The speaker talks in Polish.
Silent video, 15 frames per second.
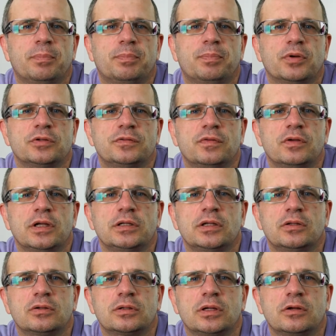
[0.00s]
pozwolenie
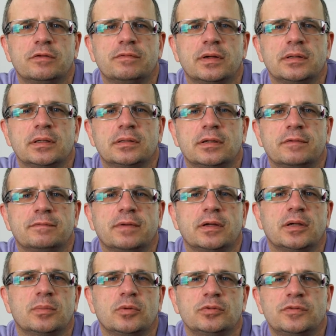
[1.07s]
do kierowania
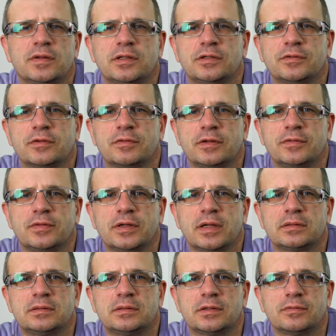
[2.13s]
tramwajem lub świadectwo
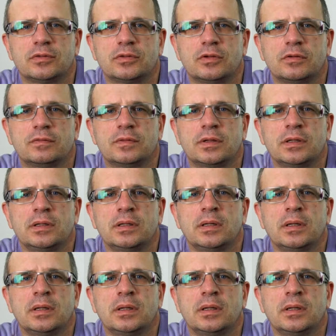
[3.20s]
kwalifikacji zawodowej